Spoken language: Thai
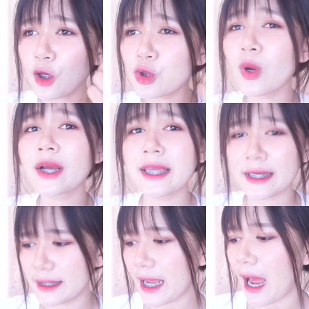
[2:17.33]
ช่วงเย็
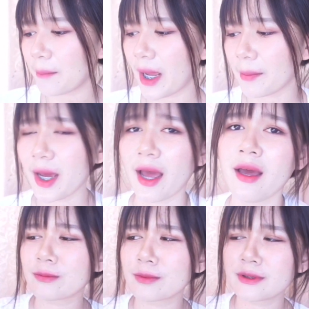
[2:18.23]
นที่อาบน้ำนะคะ
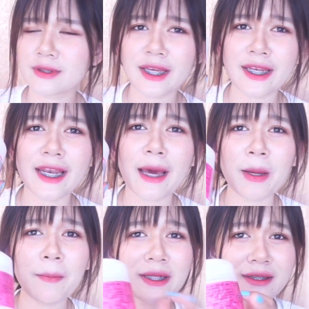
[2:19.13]
เนยแนะนำ
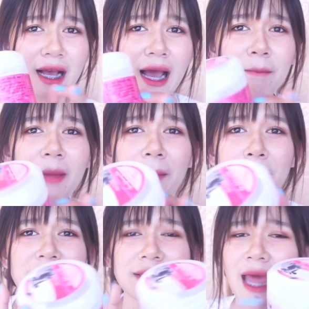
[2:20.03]
ให้เป็นสครับแบบ
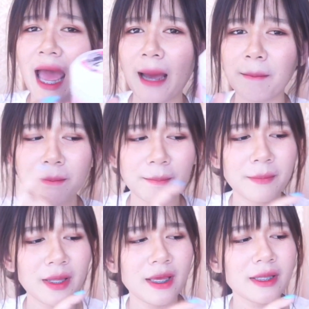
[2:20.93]
เป็น
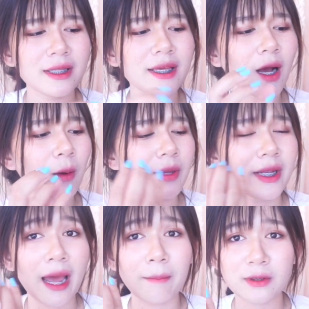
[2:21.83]
น้ำที่เขามี
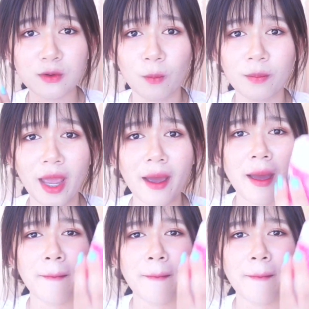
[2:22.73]
น้ำผสมนะ